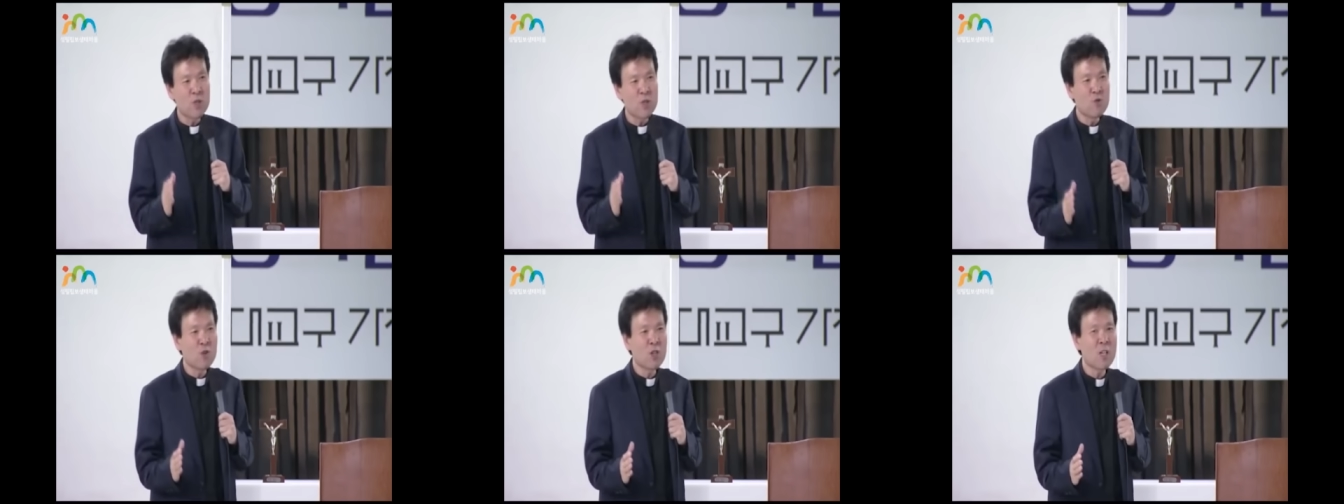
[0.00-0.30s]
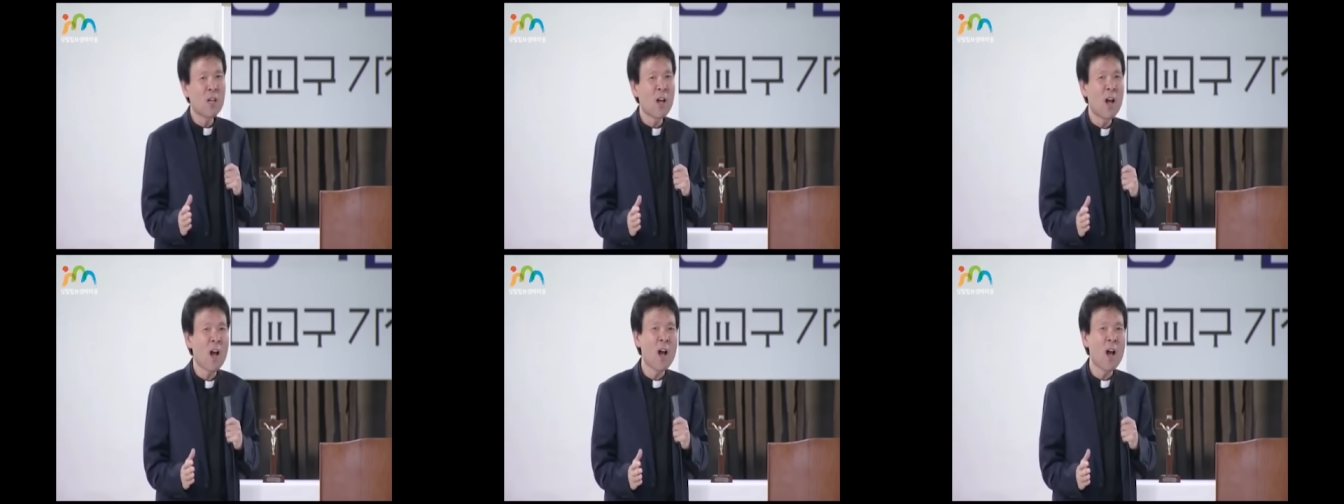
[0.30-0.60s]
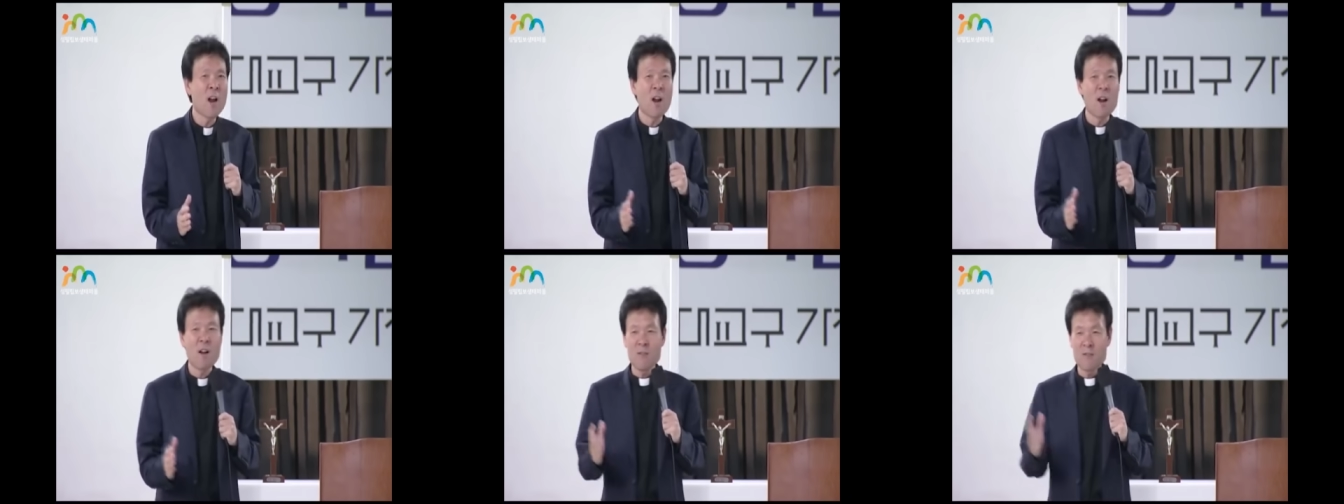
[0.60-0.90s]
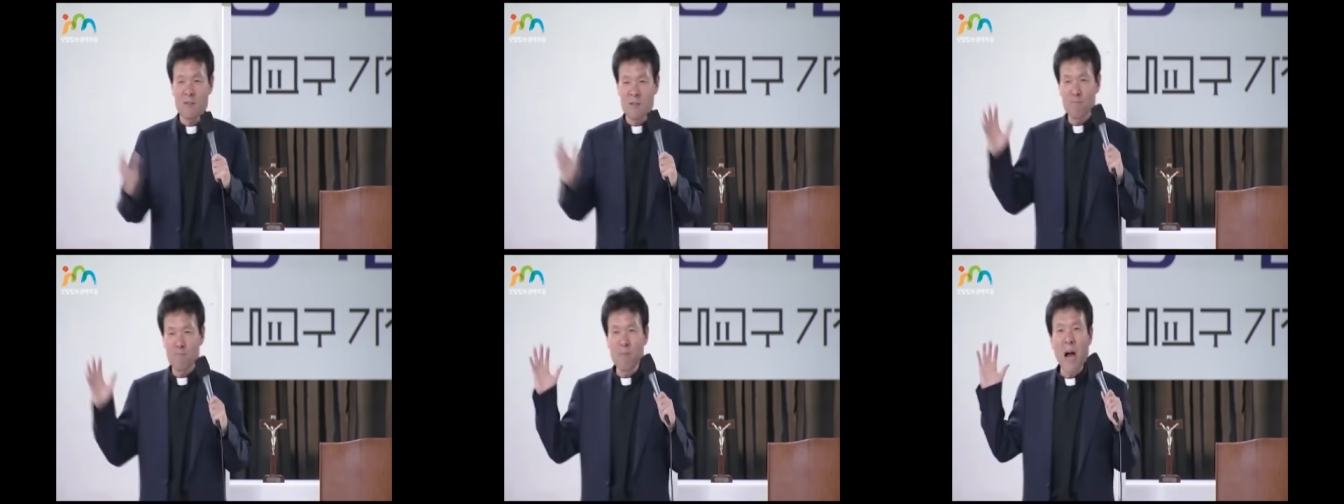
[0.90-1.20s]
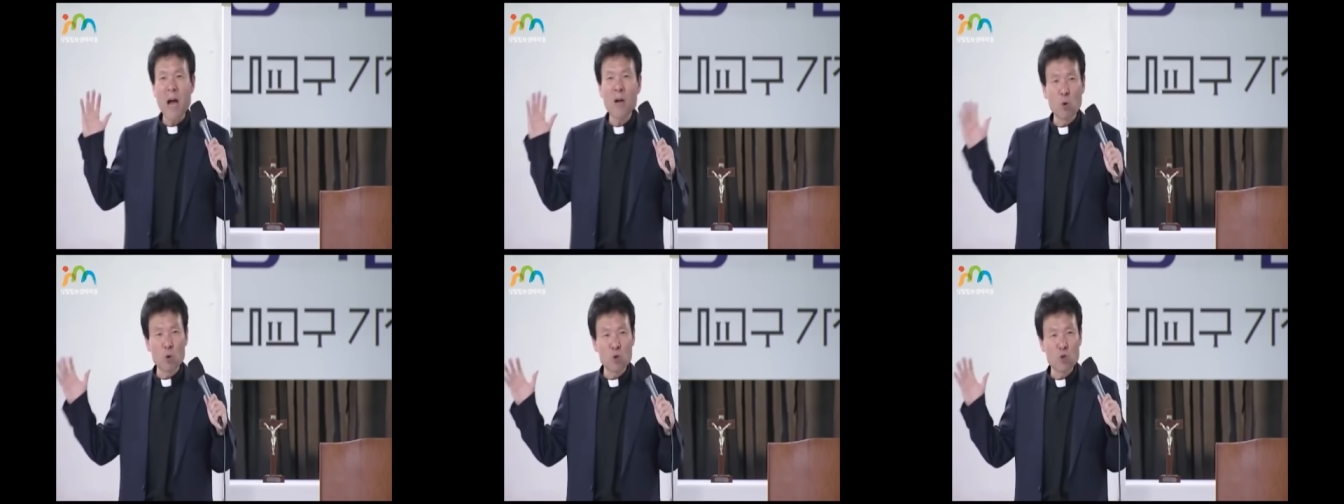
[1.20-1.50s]
육기나가라는
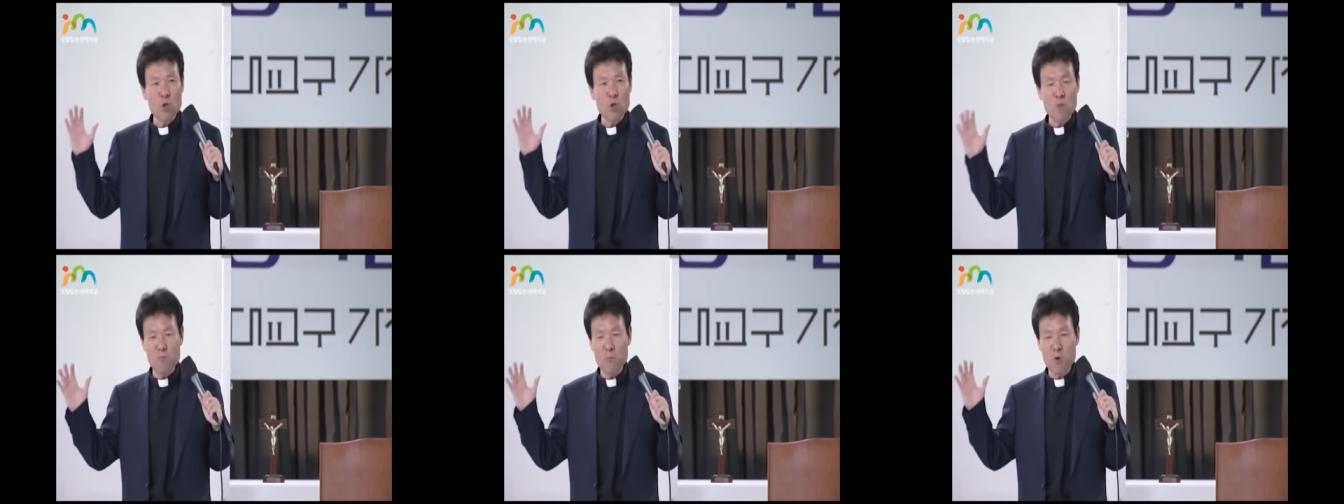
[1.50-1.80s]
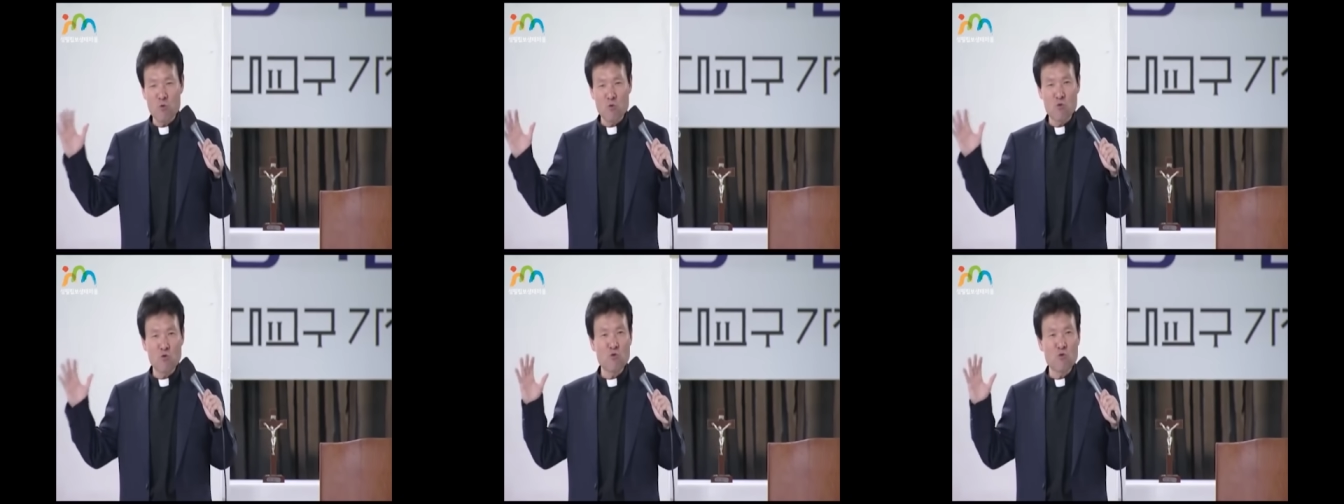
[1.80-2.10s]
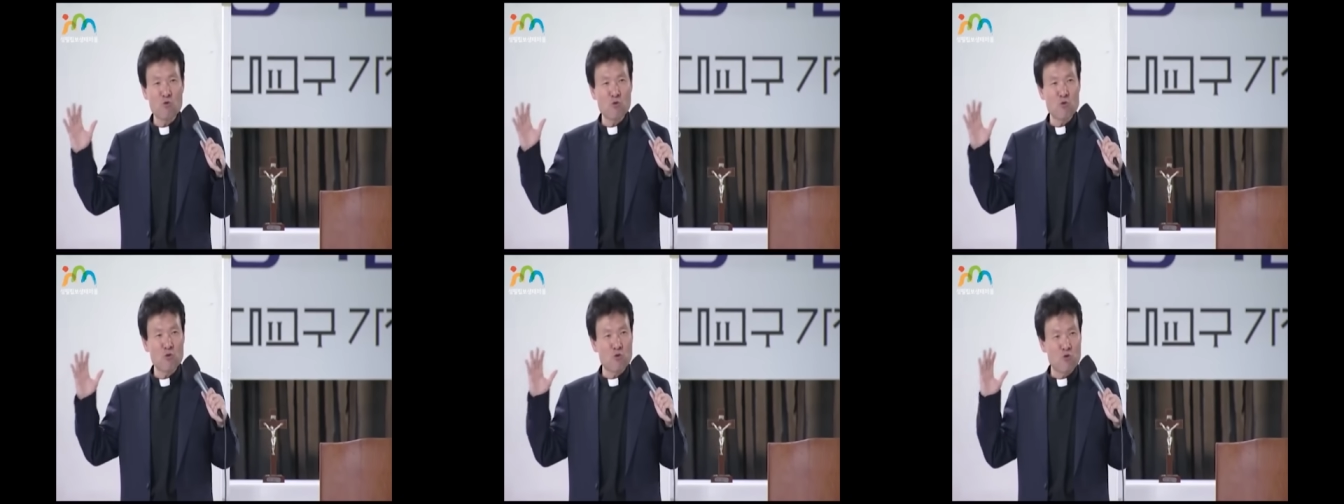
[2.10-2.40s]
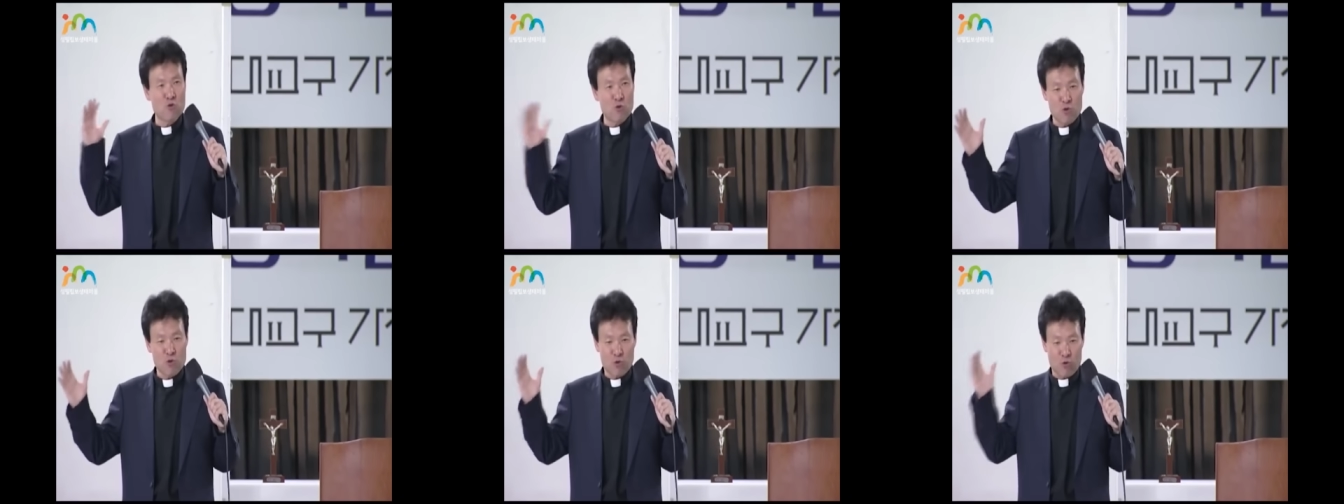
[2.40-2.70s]
15,000명 육군 주,